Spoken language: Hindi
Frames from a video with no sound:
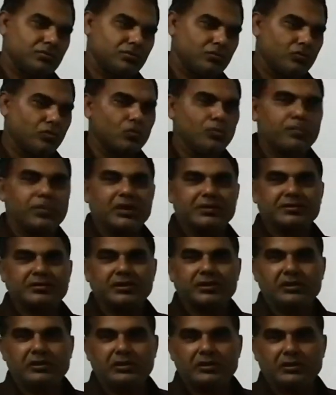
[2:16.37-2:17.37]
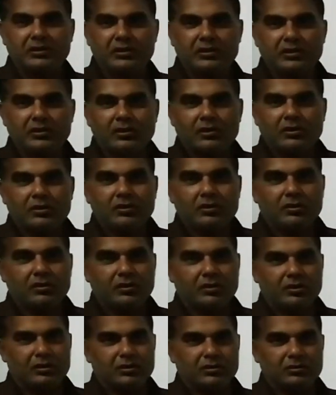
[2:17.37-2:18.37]
खूब बातें की
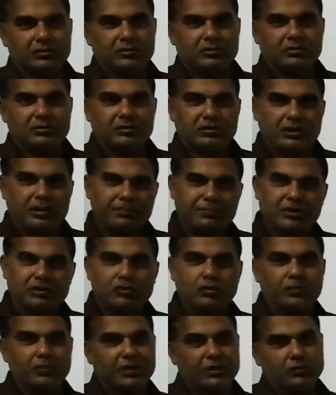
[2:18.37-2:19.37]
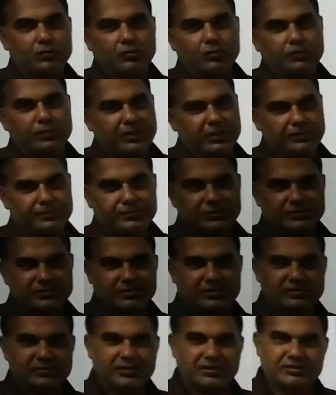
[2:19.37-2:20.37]
और अपना टोबैको पाइप
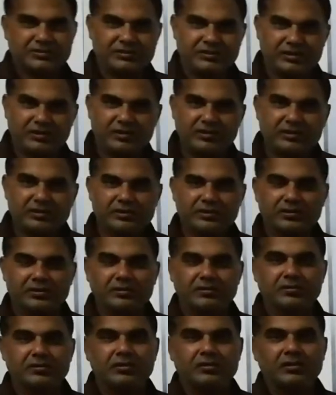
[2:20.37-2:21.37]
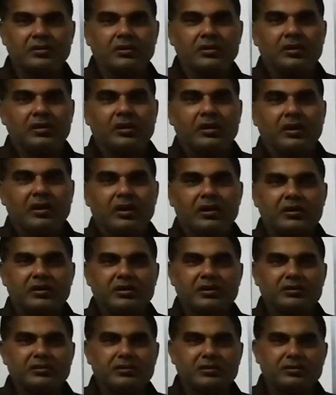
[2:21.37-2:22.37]
इसके साथ शेयर किया
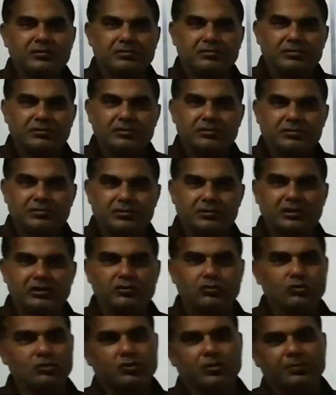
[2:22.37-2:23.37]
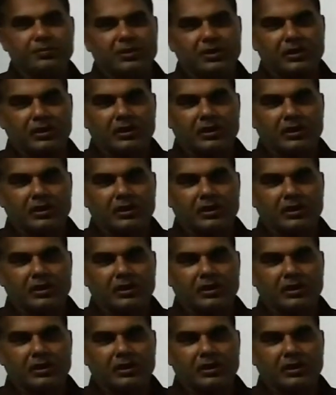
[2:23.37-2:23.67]
अगले दिन ये दोनों अपने